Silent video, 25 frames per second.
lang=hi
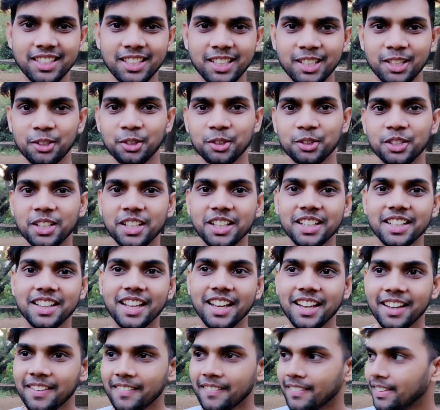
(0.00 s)
चिल्ली होते
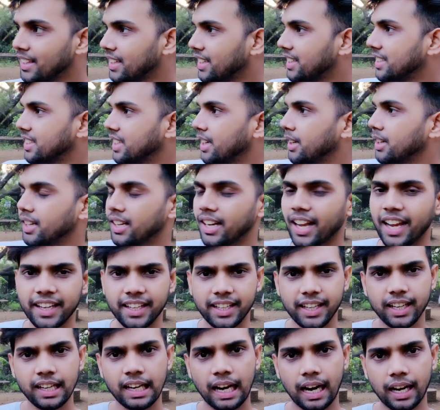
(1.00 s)
रहते हैं
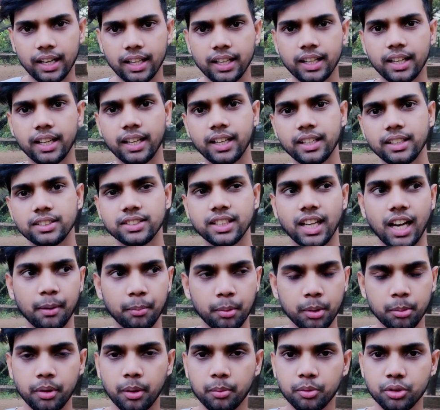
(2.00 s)
लाइक एक गार्डन है जहाँ
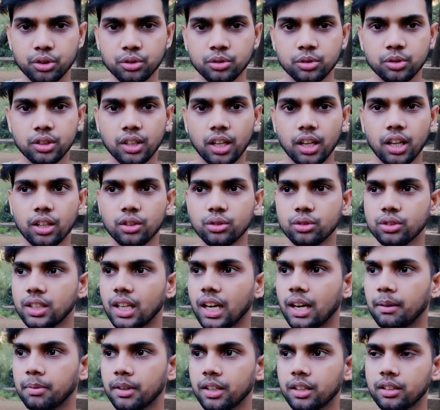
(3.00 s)
पर मैं अभी शूट कर रहा हूँ तो
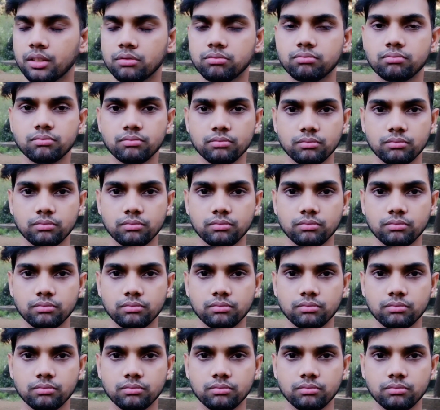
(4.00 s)
यहाँ पर